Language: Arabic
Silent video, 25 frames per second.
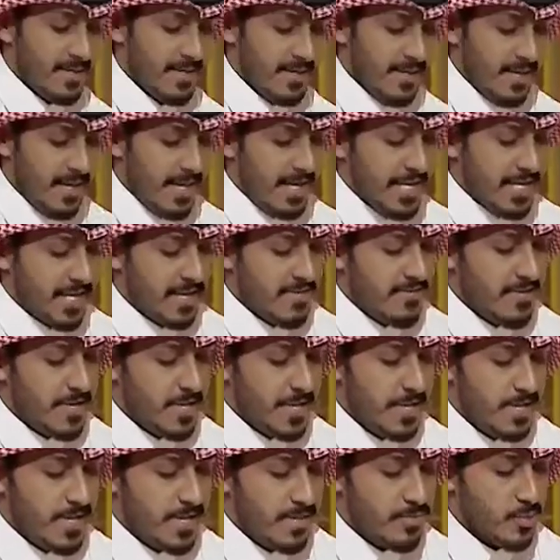احنا آه
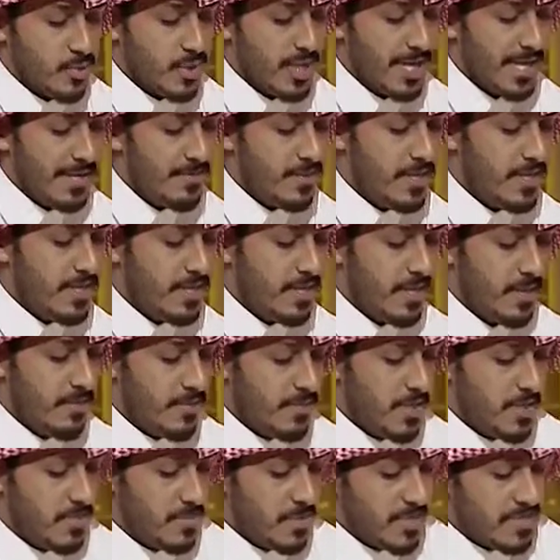كفنانين مطالبين
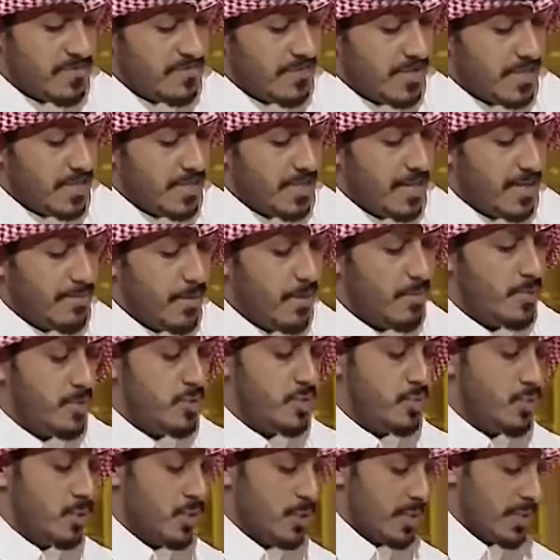ان نبرز فننا امام
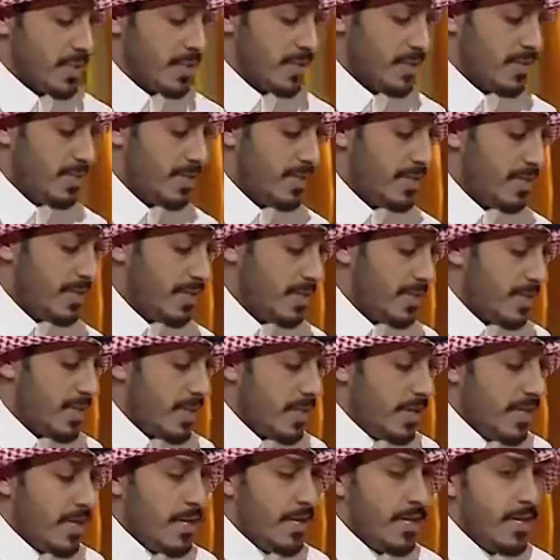الجمهور
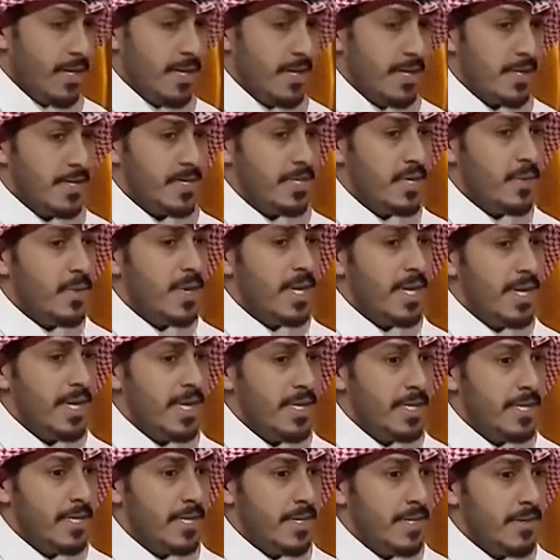آه
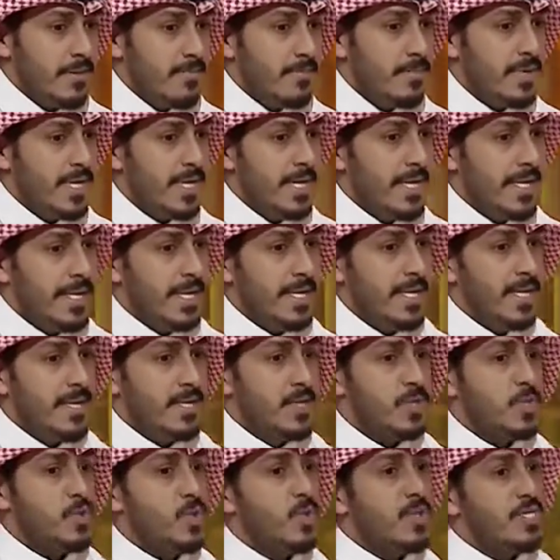سواء
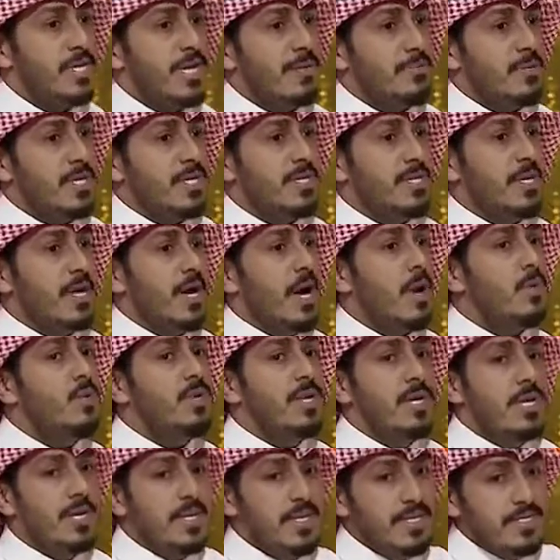بالسوشيال ميديا او
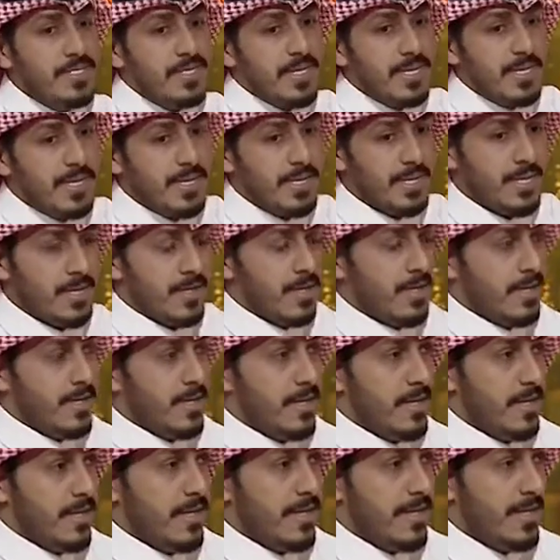ننزل
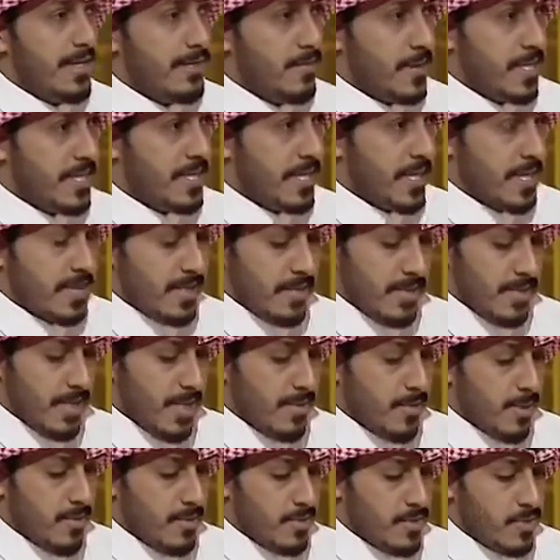آه، للميدان
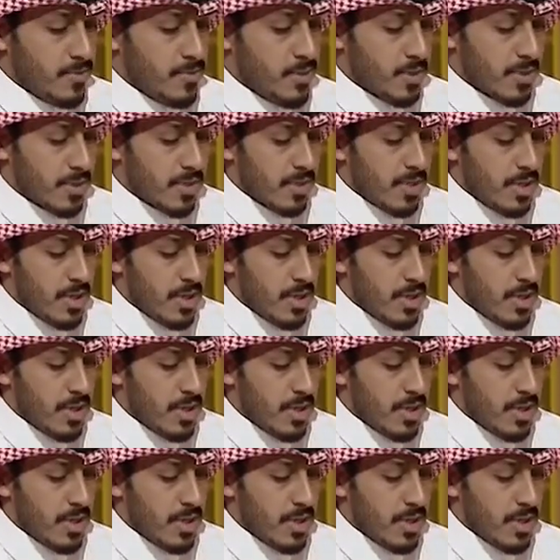امام الجمهور